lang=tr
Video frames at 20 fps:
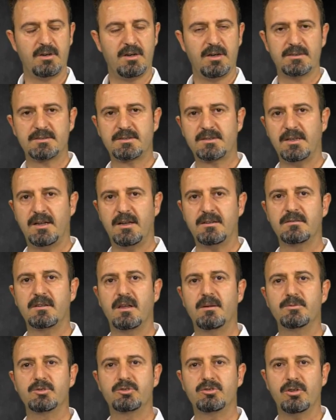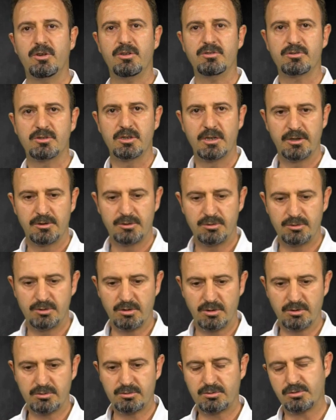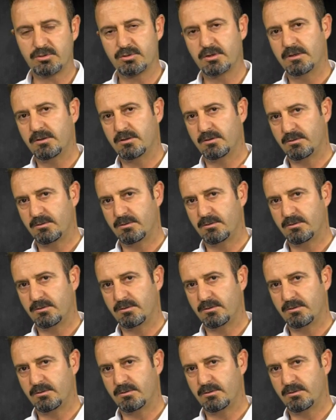Asla anlamlı söz yoktur